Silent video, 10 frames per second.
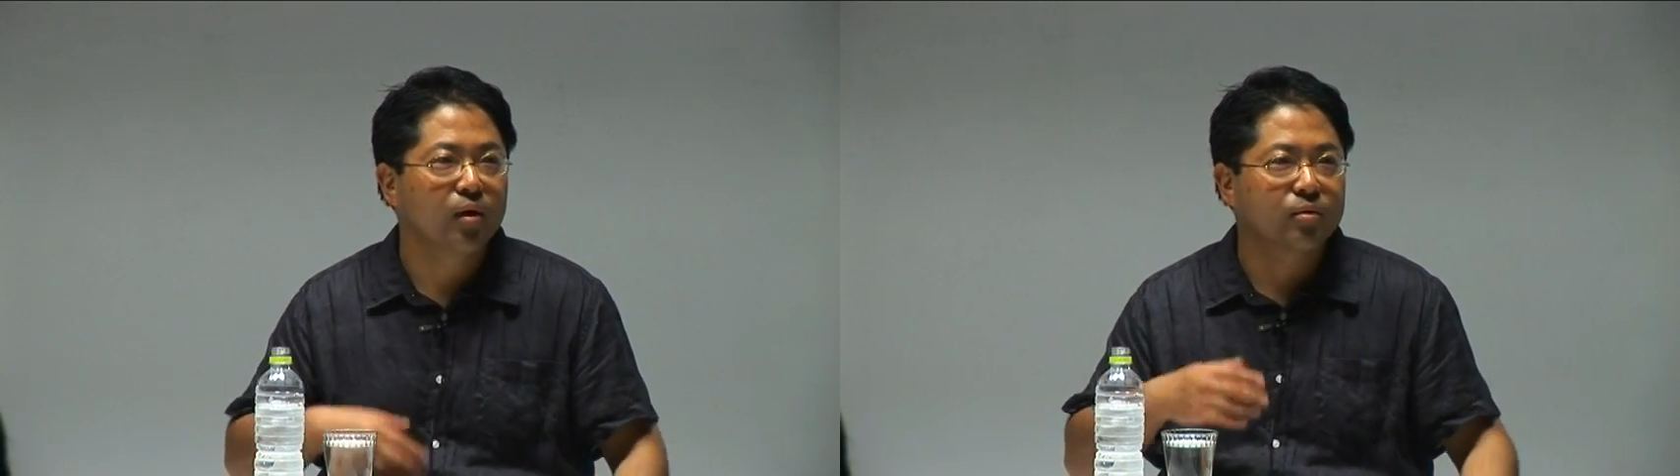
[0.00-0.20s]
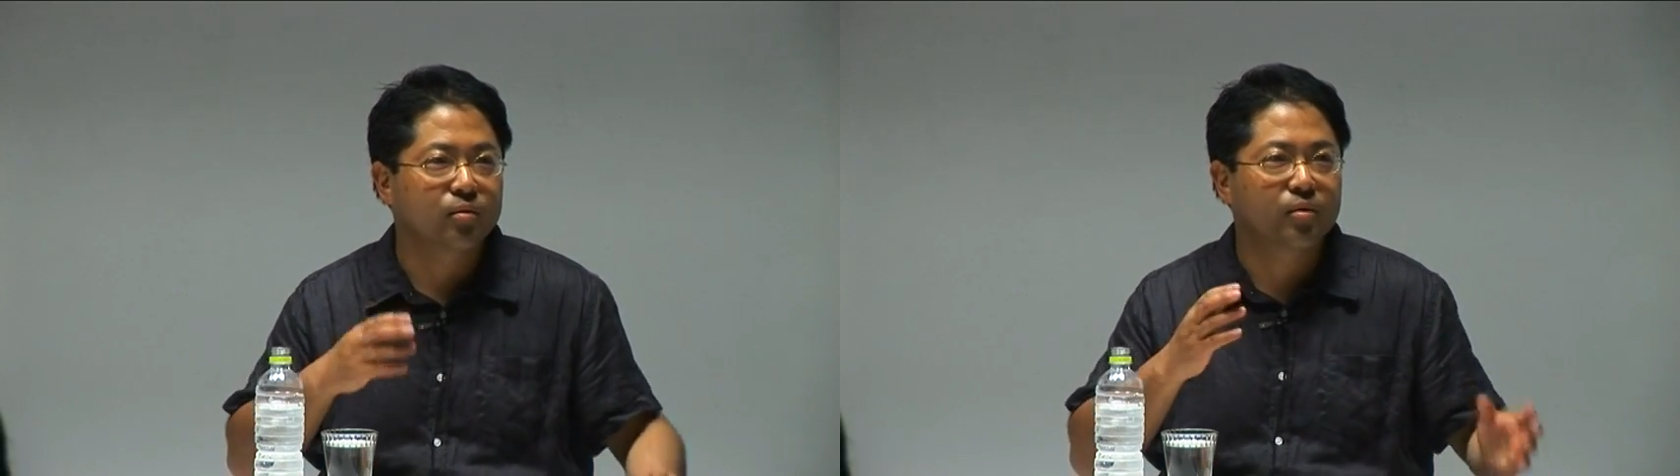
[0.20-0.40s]

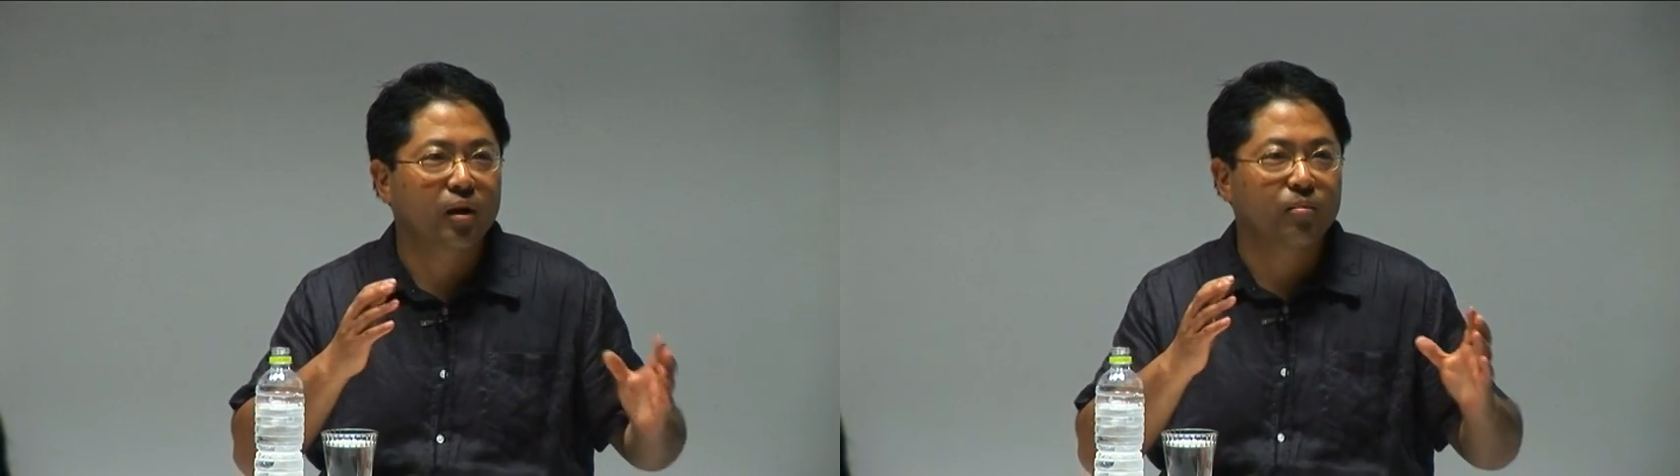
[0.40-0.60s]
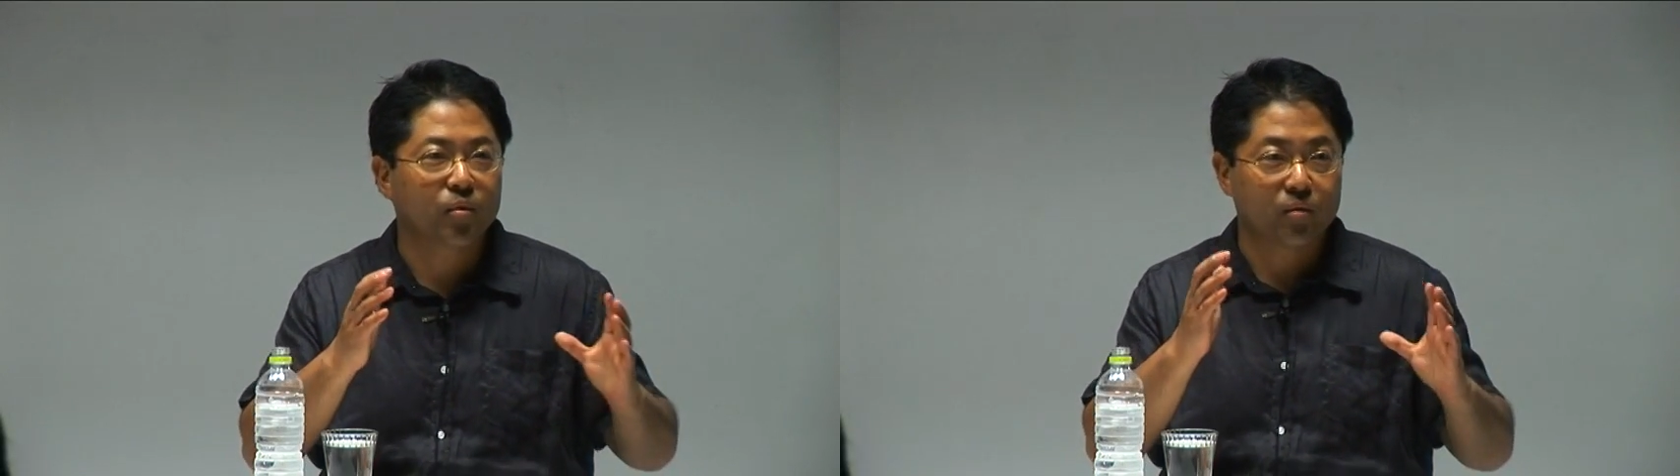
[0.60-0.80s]
そういっ
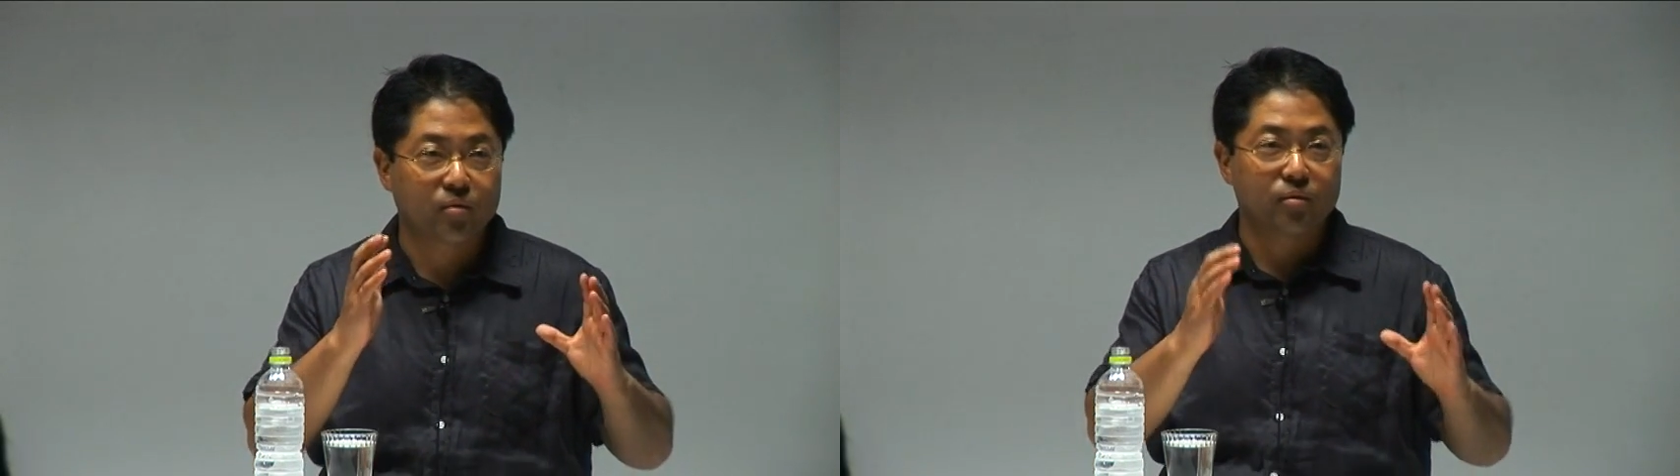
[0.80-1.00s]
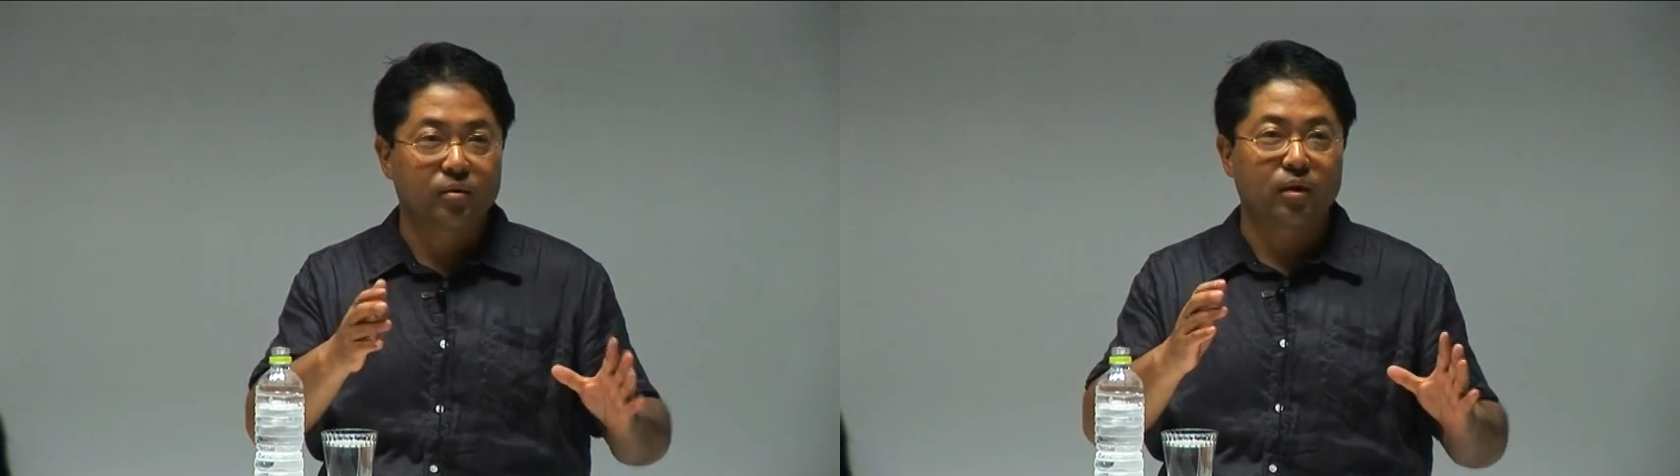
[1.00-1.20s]
たものを
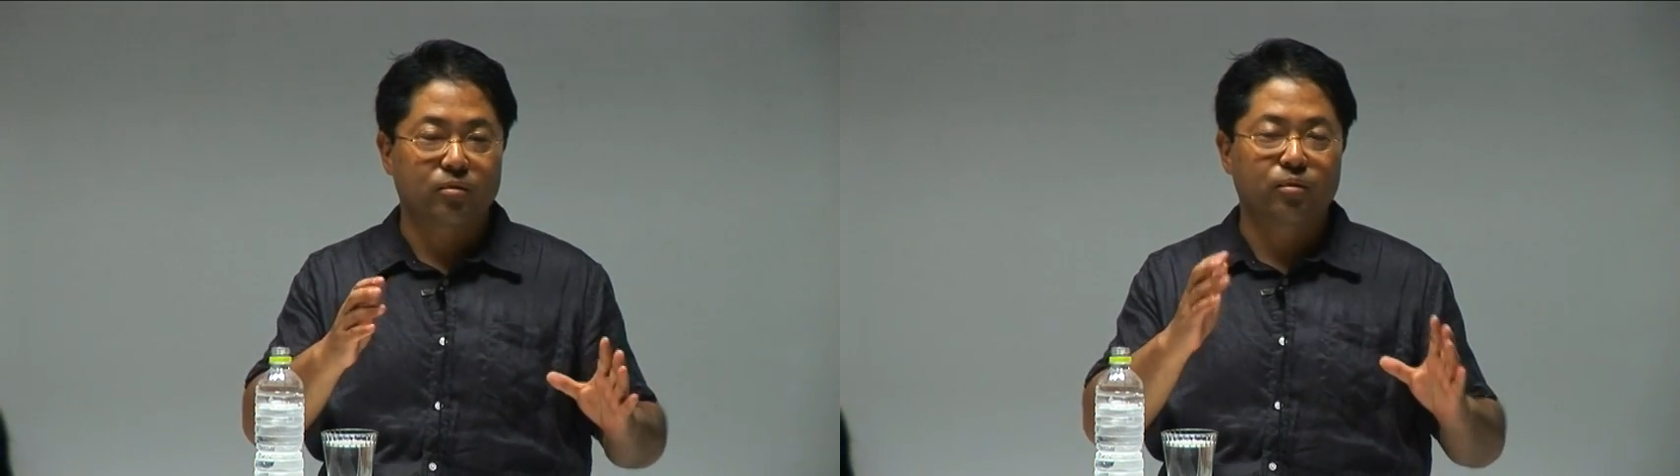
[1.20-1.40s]
作った